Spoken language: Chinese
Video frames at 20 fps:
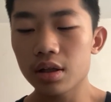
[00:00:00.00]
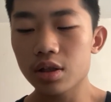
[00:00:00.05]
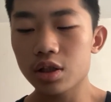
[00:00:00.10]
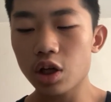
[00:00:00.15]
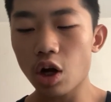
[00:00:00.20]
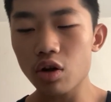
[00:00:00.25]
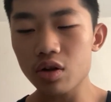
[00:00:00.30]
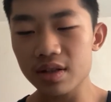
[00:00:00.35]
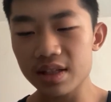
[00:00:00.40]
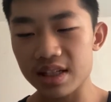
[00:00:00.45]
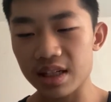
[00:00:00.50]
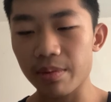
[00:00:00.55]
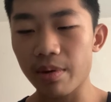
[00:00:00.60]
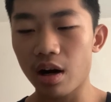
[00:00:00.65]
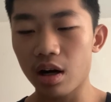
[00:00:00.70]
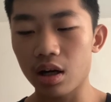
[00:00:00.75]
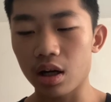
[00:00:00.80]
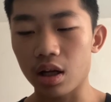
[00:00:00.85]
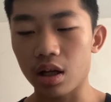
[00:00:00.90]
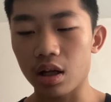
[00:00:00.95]
召集起一
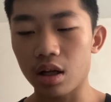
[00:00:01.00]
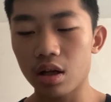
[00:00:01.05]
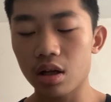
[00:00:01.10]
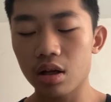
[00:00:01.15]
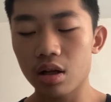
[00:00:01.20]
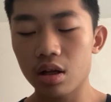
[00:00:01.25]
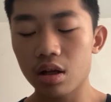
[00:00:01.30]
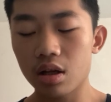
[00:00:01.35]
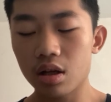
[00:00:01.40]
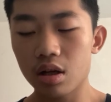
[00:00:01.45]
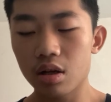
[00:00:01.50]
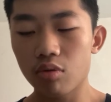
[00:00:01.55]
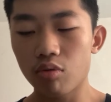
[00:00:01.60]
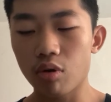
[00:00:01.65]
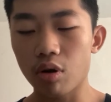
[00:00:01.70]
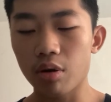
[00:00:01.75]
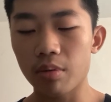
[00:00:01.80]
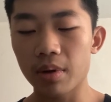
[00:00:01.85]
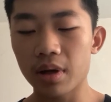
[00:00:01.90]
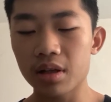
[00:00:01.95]
帮人，
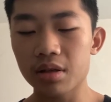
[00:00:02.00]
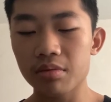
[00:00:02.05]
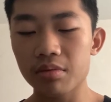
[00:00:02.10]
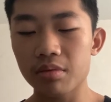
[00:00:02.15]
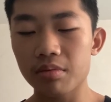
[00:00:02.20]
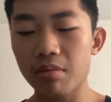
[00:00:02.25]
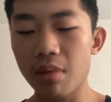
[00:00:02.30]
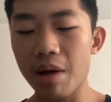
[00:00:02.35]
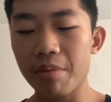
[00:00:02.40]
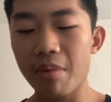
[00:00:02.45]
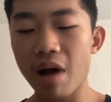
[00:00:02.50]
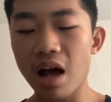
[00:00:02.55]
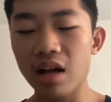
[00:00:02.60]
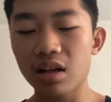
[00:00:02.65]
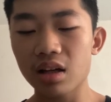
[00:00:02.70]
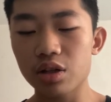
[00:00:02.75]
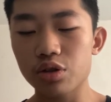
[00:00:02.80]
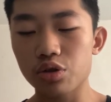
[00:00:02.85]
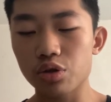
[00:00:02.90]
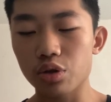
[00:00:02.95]
我们慢慢
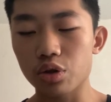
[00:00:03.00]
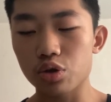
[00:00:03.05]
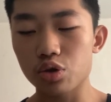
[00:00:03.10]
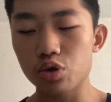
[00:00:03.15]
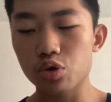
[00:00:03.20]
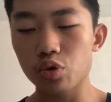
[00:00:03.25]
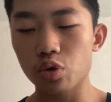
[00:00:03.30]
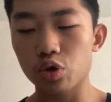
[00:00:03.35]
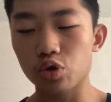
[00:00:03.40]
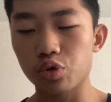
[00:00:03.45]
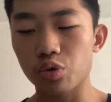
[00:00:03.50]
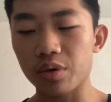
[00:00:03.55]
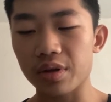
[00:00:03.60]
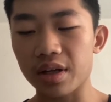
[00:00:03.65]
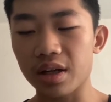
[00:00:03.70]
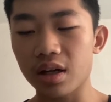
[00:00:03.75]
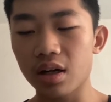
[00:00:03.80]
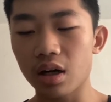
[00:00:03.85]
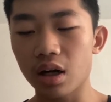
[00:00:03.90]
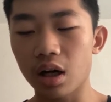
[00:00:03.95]
的去做出
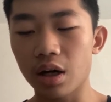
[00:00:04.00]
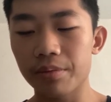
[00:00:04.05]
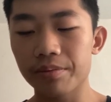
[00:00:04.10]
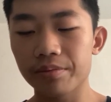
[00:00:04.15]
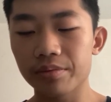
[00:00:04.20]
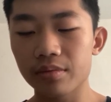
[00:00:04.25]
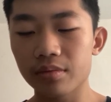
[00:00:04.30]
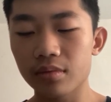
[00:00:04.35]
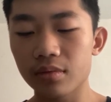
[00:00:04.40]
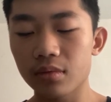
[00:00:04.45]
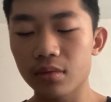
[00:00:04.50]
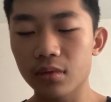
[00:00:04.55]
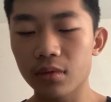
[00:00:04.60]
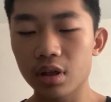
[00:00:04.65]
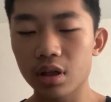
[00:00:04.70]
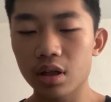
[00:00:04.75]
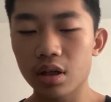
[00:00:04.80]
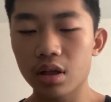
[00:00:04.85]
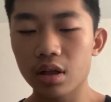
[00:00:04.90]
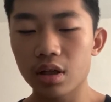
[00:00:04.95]
一个
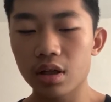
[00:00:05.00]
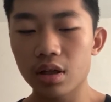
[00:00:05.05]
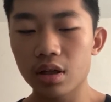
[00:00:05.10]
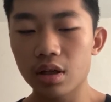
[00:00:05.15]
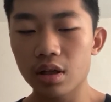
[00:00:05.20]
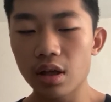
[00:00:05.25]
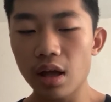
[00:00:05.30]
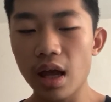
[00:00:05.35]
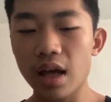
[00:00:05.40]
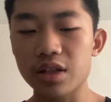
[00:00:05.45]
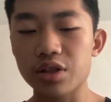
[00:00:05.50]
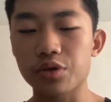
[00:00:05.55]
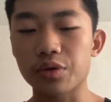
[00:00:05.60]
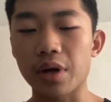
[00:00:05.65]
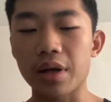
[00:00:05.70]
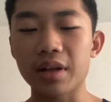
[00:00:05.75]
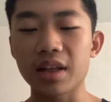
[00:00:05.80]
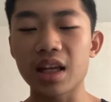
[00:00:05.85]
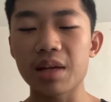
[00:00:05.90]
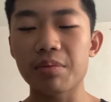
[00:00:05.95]

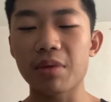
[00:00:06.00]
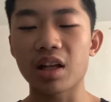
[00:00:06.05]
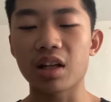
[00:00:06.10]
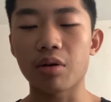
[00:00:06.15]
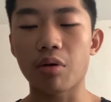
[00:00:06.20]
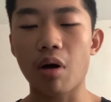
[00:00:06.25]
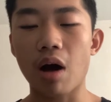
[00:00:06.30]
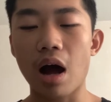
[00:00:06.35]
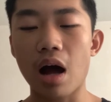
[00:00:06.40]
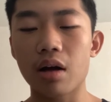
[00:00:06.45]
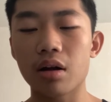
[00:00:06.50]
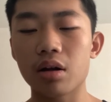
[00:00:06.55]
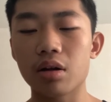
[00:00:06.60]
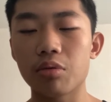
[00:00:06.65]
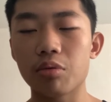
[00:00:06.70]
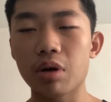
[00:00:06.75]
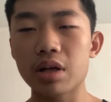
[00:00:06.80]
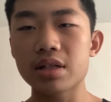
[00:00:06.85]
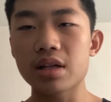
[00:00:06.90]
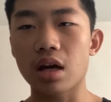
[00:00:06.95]
extreme demon 的话，
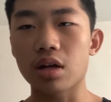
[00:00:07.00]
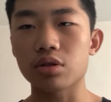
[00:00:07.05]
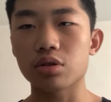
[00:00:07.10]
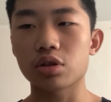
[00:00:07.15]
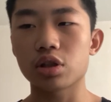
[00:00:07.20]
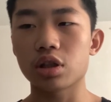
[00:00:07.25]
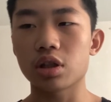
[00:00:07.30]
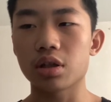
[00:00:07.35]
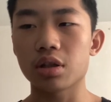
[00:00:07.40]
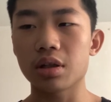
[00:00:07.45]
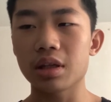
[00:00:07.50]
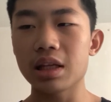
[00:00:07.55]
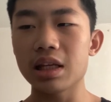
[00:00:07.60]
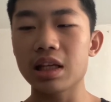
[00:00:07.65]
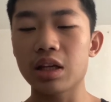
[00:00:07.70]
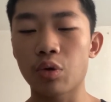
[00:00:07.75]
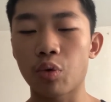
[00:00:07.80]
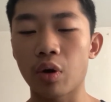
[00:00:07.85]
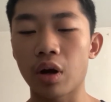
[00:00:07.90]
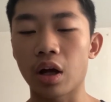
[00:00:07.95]
我想就是
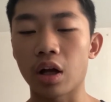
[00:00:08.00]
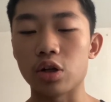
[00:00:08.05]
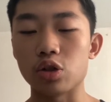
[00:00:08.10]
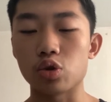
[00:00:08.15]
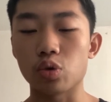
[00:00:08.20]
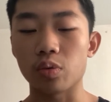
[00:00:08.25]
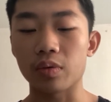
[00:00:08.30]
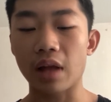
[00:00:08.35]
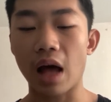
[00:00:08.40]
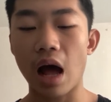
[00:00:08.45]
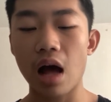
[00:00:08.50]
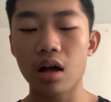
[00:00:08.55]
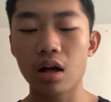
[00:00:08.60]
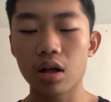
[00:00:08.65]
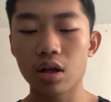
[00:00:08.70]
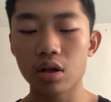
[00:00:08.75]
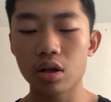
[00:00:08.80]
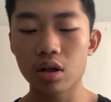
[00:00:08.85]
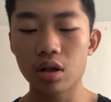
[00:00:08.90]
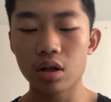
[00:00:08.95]
意义会很重大，
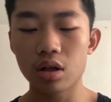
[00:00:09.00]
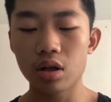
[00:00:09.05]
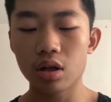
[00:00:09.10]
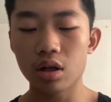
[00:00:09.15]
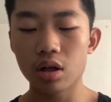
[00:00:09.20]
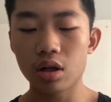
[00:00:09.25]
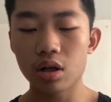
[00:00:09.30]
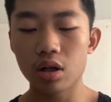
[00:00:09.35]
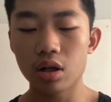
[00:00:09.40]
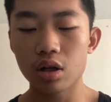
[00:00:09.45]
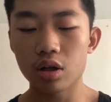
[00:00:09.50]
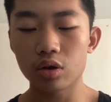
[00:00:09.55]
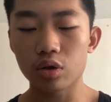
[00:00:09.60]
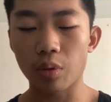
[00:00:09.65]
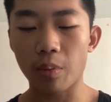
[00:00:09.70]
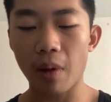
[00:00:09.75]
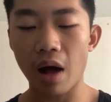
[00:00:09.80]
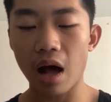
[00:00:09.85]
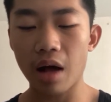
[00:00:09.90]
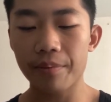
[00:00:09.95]

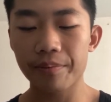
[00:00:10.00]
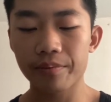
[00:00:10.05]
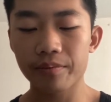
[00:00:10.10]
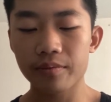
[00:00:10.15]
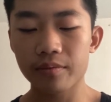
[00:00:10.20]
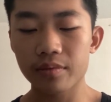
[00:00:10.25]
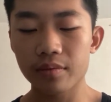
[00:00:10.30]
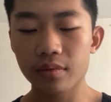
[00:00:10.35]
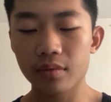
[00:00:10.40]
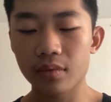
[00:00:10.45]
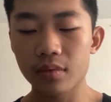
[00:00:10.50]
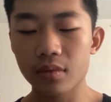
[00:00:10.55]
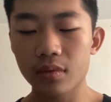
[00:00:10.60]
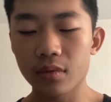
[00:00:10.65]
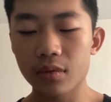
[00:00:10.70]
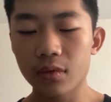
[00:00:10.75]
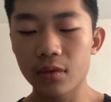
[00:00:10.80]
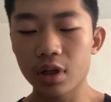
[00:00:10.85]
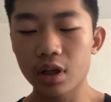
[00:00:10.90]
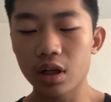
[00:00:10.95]
懂吧？
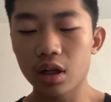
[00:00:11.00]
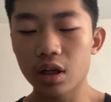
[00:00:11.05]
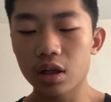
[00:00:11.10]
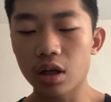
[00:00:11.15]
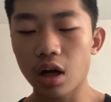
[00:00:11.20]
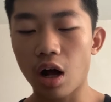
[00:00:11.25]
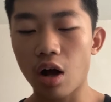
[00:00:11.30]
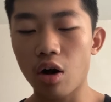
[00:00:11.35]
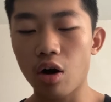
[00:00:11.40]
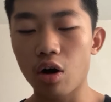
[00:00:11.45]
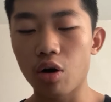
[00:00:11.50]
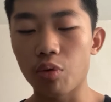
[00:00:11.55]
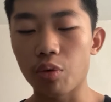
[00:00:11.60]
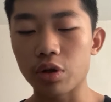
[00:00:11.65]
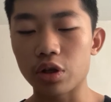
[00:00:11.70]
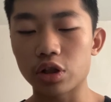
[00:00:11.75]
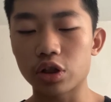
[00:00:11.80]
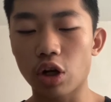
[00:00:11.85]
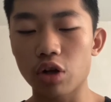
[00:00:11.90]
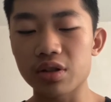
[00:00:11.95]
然后
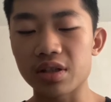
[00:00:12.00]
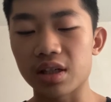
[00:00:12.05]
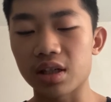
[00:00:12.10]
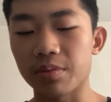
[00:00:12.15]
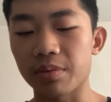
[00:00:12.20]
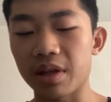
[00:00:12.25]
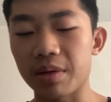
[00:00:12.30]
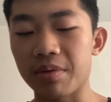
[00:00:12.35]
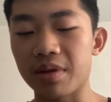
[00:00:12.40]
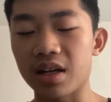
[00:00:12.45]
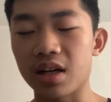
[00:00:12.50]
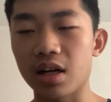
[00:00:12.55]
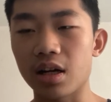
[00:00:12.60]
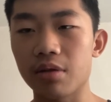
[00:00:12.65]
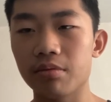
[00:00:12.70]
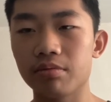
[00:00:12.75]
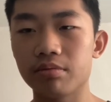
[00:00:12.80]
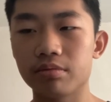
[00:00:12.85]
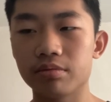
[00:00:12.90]
我就召集了这么一批人。